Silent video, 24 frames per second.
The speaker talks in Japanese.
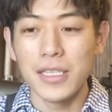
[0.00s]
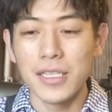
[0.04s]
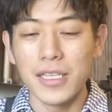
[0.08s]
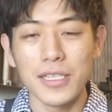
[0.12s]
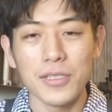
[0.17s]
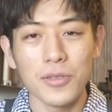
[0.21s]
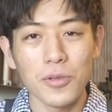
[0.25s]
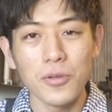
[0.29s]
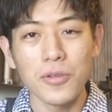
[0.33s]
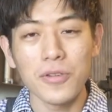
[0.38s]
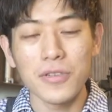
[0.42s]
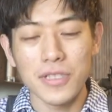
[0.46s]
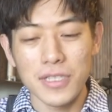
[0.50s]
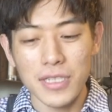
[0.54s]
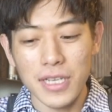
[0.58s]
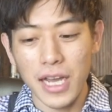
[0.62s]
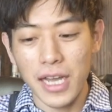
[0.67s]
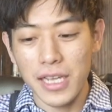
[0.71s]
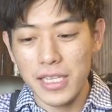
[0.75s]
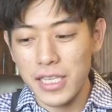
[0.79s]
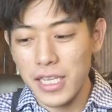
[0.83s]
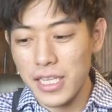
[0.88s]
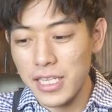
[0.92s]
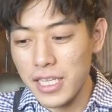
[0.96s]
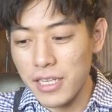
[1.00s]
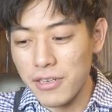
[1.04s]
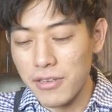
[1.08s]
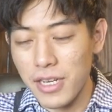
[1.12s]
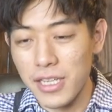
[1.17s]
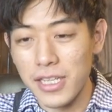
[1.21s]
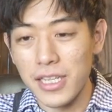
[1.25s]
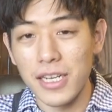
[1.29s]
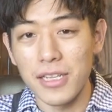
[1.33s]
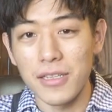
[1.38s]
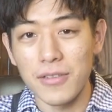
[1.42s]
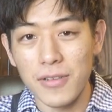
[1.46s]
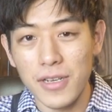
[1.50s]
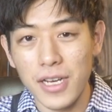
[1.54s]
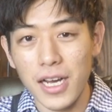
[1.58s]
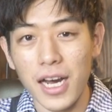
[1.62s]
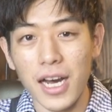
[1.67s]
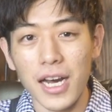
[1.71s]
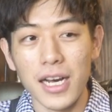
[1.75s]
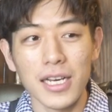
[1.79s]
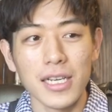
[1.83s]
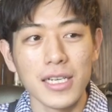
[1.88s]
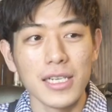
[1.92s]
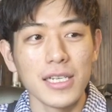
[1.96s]
でその靴履いてきてくれたりと
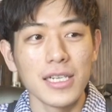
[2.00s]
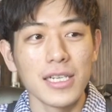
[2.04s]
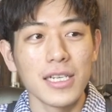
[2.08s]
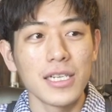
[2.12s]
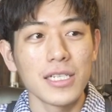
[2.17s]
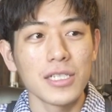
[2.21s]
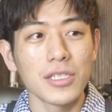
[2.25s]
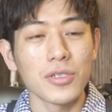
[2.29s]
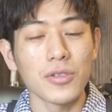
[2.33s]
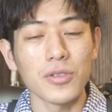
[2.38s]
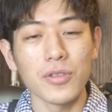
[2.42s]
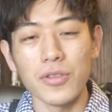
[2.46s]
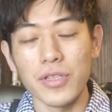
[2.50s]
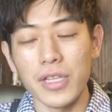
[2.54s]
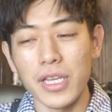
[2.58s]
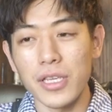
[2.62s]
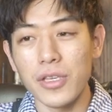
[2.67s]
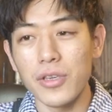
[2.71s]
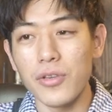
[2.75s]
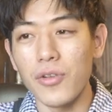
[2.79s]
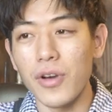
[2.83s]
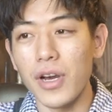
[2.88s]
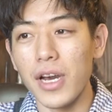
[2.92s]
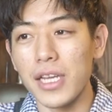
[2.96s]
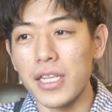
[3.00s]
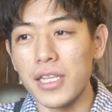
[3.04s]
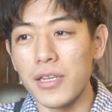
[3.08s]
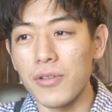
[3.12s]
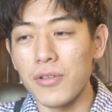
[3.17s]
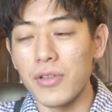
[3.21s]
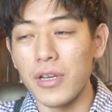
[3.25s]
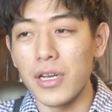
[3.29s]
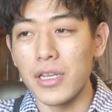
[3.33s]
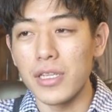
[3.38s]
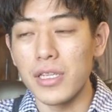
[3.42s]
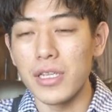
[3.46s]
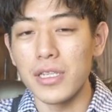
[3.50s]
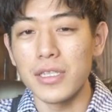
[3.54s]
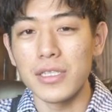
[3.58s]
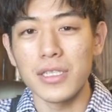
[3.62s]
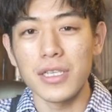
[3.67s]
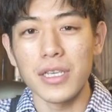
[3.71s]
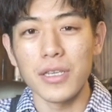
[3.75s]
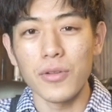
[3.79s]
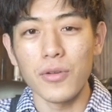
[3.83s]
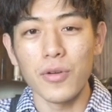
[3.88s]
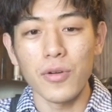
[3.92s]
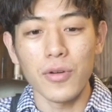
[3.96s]
か、ちょっとね今日は履いてこなかったんで
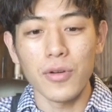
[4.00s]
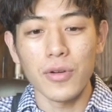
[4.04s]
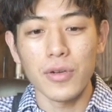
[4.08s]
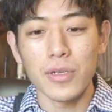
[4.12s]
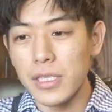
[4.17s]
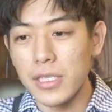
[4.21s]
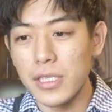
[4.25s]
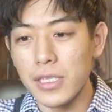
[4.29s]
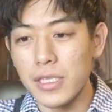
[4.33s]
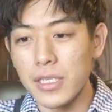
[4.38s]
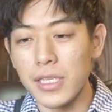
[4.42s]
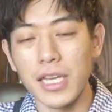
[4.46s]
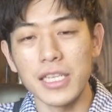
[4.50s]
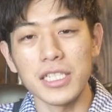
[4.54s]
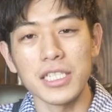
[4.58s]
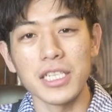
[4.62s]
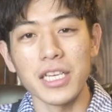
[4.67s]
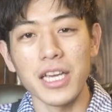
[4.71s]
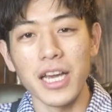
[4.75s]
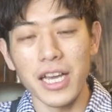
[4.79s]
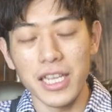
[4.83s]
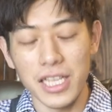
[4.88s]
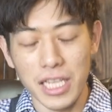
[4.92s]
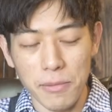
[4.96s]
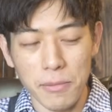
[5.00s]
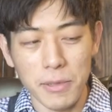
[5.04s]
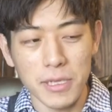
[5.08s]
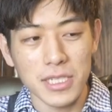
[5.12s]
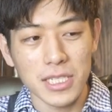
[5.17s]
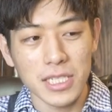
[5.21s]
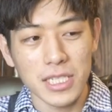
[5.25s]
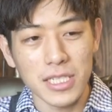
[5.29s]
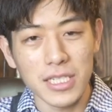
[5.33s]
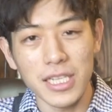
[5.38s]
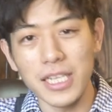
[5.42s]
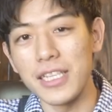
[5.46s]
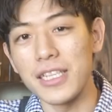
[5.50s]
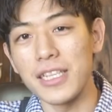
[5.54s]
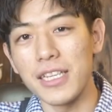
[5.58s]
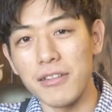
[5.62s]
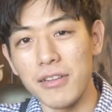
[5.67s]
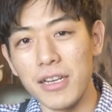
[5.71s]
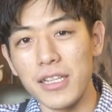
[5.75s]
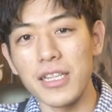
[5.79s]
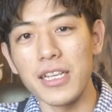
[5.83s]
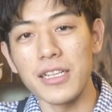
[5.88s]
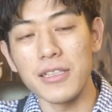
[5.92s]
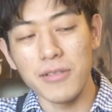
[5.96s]
すけど大事に履いてますって言って
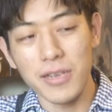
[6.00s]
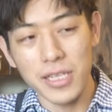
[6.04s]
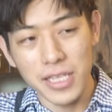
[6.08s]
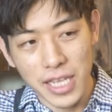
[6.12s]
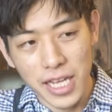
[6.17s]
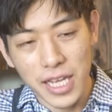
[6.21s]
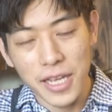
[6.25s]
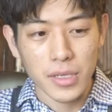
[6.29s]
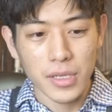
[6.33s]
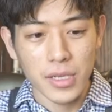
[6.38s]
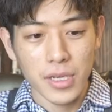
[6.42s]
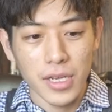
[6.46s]
くれたりとかね。